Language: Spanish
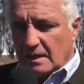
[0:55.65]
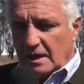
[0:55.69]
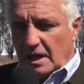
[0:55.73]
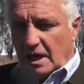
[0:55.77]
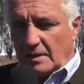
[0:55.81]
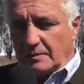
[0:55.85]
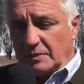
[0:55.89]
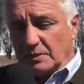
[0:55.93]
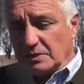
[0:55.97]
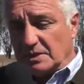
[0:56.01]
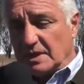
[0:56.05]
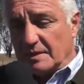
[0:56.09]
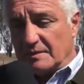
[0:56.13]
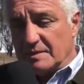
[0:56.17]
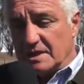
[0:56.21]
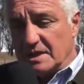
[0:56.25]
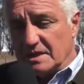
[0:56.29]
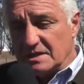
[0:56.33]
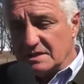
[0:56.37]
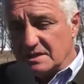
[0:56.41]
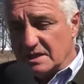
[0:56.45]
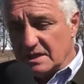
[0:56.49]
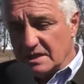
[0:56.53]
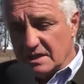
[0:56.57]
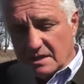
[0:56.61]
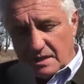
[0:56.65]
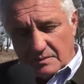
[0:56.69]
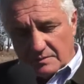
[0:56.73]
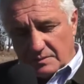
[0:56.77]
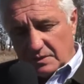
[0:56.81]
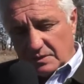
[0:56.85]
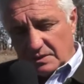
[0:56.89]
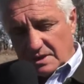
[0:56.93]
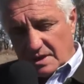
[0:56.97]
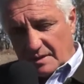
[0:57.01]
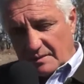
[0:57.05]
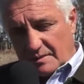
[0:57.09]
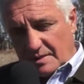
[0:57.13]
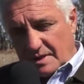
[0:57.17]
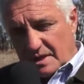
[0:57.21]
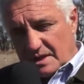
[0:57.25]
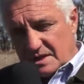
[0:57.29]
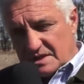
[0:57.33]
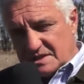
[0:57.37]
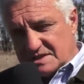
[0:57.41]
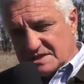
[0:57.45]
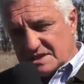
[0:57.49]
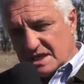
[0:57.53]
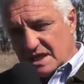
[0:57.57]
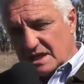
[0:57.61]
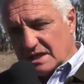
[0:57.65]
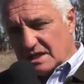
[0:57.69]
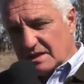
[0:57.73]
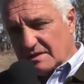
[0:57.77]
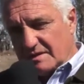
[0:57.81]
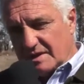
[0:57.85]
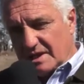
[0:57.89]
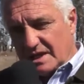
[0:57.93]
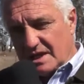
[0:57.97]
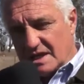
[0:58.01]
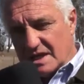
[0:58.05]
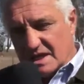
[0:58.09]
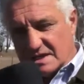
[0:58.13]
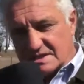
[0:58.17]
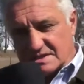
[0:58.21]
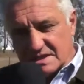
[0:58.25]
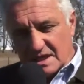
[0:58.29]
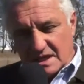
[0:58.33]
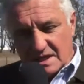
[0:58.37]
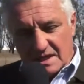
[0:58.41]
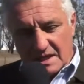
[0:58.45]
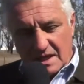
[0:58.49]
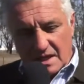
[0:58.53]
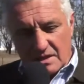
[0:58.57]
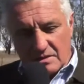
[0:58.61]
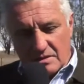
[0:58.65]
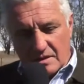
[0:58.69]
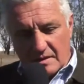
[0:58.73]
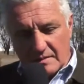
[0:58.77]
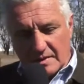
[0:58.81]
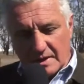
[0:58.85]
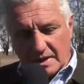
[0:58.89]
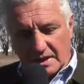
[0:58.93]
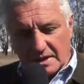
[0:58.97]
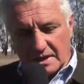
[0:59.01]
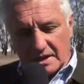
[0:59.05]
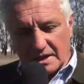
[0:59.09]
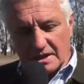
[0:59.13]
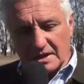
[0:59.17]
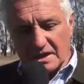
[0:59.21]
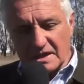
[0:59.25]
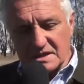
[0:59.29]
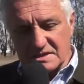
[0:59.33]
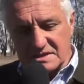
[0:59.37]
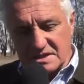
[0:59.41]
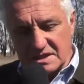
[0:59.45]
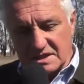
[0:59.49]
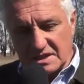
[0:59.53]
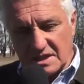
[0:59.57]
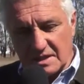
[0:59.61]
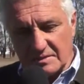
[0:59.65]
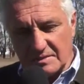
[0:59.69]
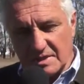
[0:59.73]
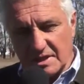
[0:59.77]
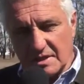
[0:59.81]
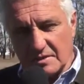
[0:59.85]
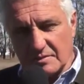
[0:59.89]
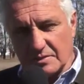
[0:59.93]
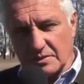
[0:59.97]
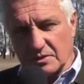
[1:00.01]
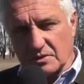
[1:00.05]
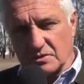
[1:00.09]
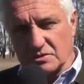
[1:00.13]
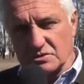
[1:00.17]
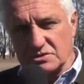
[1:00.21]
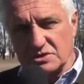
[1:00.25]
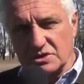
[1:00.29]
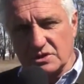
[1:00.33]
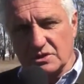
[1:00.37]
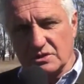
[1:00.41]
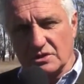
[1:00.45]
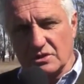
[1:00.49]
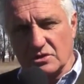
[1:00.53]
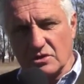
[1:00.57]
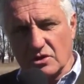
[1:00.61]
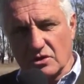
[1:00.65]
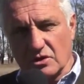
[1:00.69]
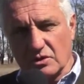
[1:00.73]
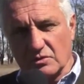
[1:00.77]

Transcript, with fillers: el puntamil y el puntapié inicial debería ser dado a partir del sistema de producción de los